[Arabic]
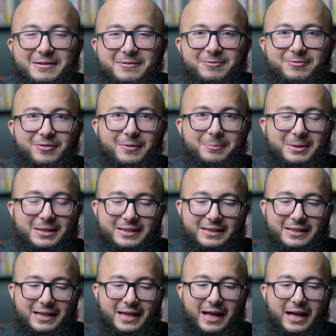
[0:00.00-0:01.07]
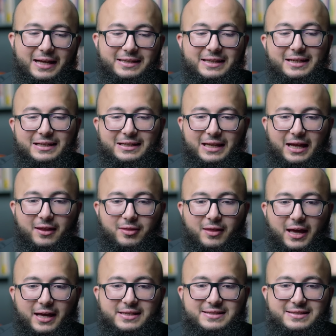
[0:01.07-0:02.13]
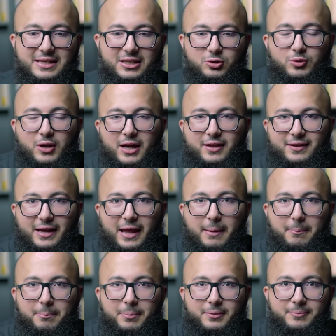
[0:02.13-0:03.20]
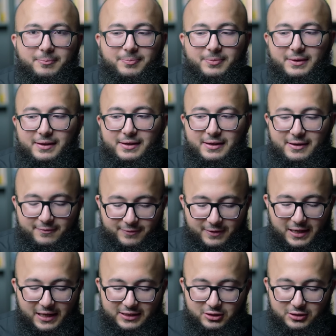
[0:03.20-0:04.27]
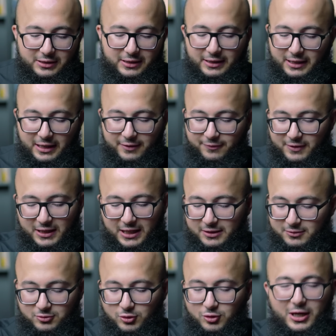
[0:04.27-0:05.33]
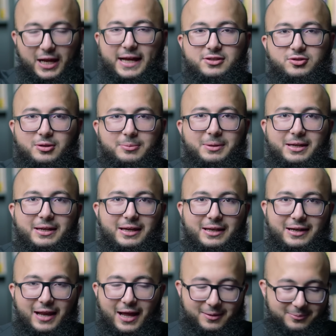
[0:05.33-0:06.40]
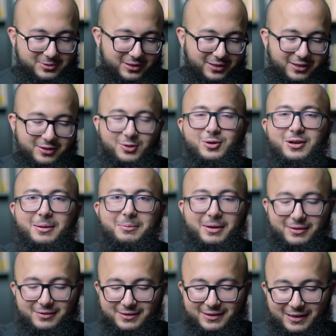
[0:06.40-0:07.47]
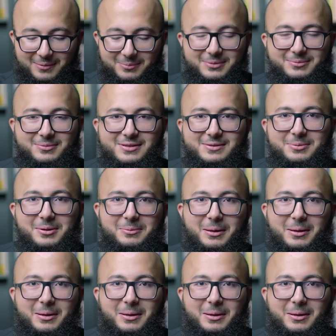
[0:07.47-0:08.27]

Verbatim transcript: فمن هذيك اللحظه حسيت انه هذا عيب فكانت يعني حرفيا كانت كل حاجه طبيعيه يعني الان ما شاء الله يدي كلها بيضة تقريبا بنسبه